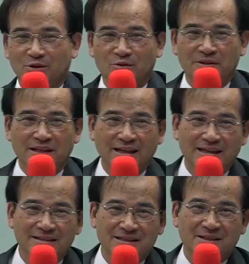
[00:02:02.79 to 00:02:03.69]
所以我们大
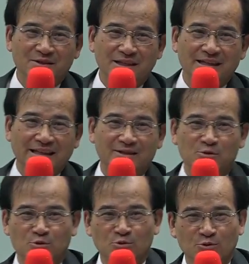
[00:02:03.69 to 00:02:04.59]
概只能够在脸
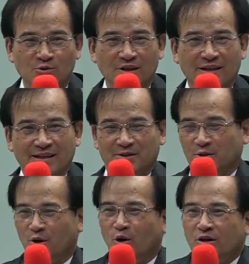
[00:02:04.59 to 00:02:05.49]
书
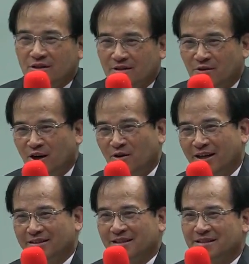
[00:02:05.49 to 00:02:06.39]
有偶尔发
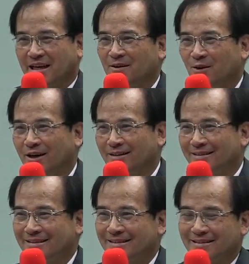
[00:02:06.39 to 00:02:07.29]
发一些想法。
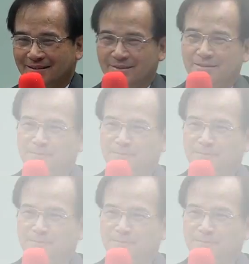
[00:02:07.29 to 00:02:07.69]
对，